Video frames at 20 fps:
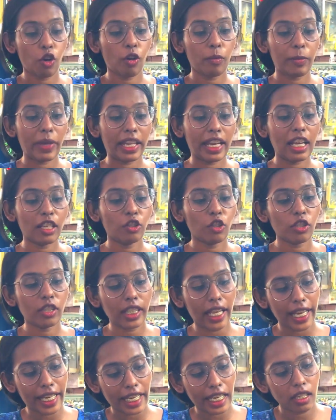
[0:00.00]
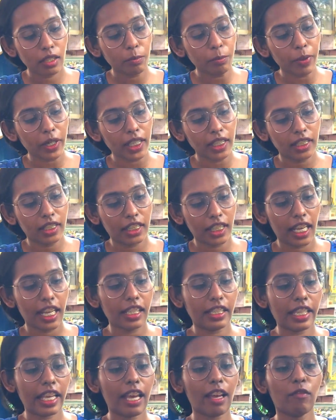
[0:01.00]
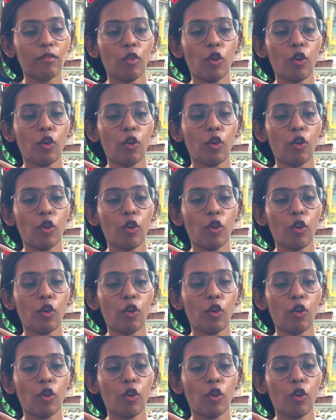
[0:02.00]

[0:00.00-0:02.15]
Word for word: तो मेरा जो सेकंड परचेज है